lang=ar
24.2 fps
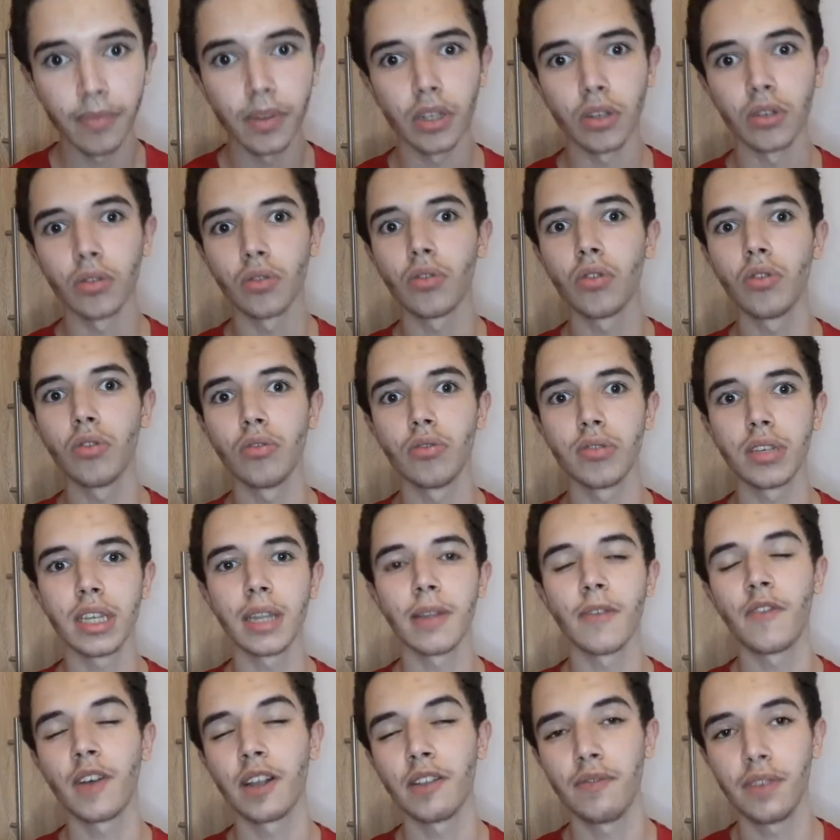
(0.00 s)
نقولوا زاد
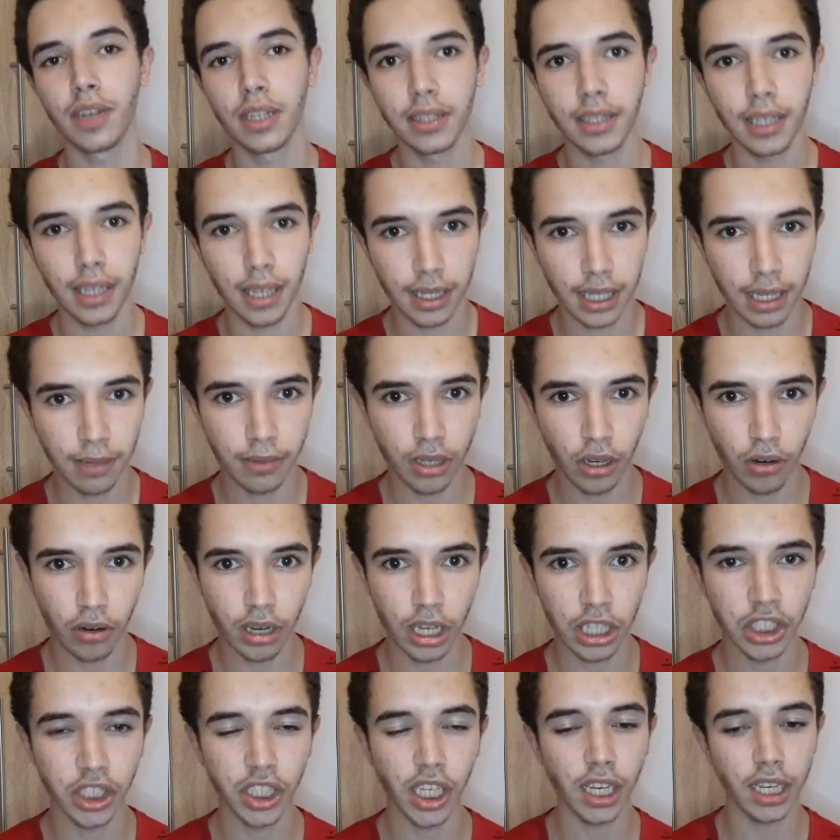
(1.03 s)
فالفيردي الاداء بتاعه كان
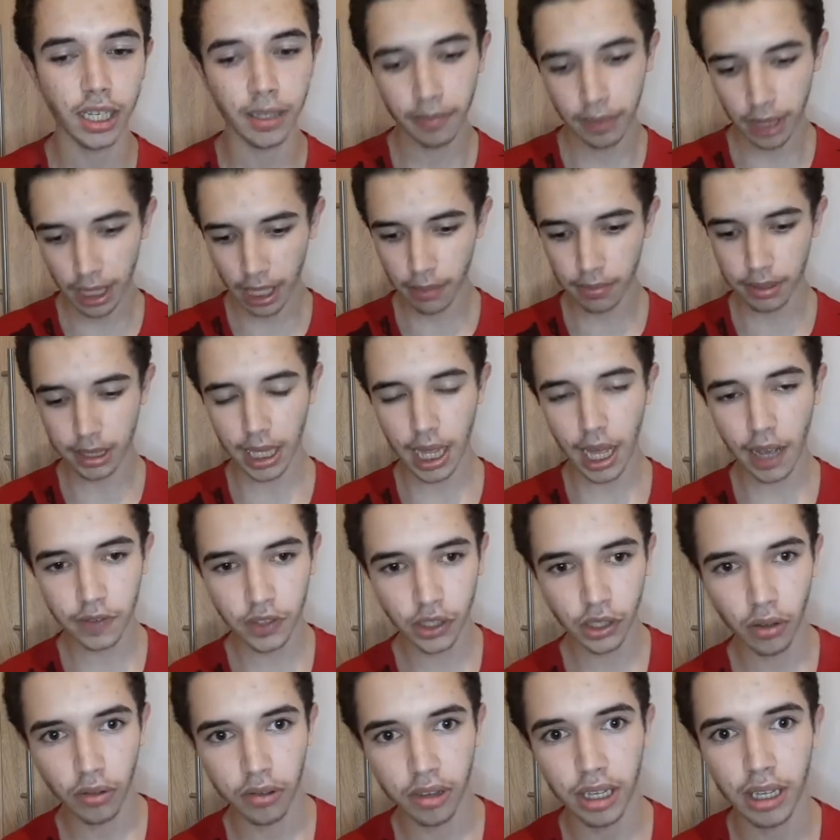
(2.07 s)
جيد بصراحه في
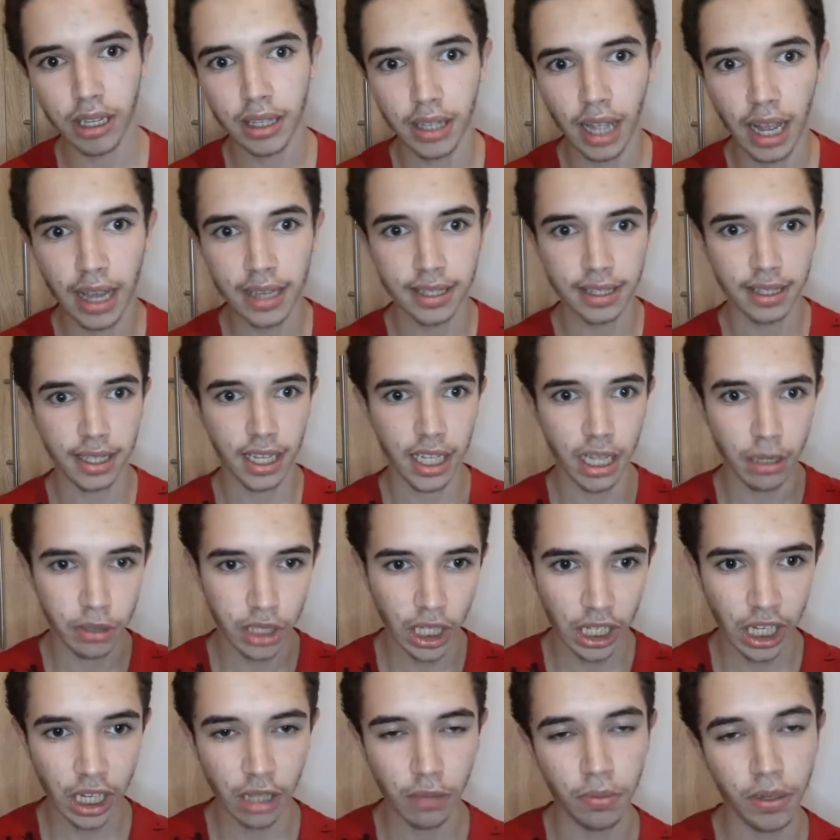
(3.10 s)
الشوط الثاني تحسن الاداء
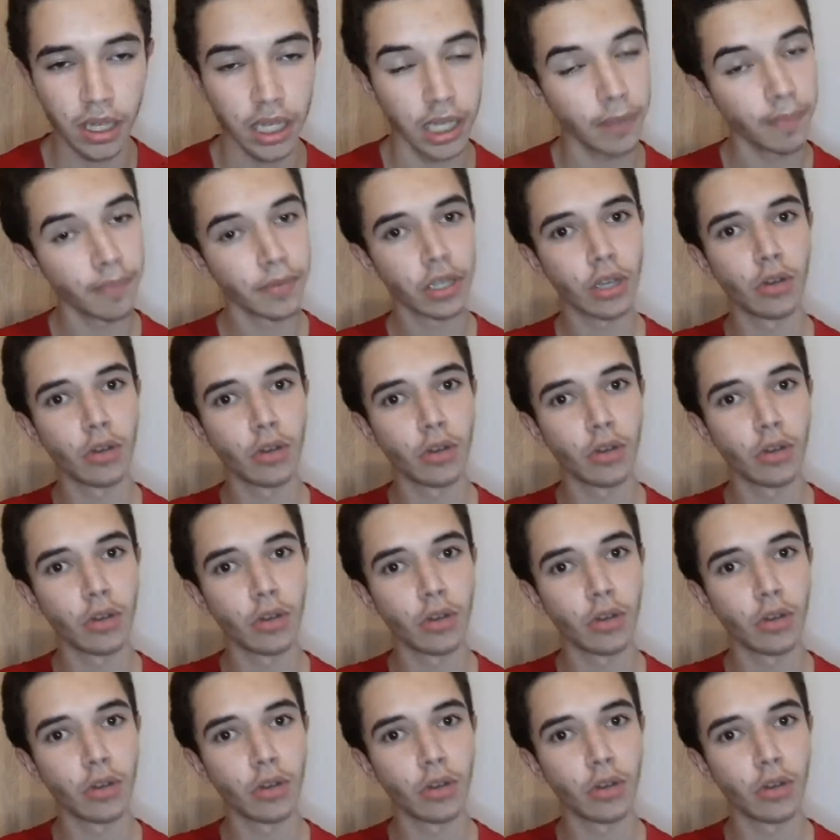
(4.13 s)
بشكل كبير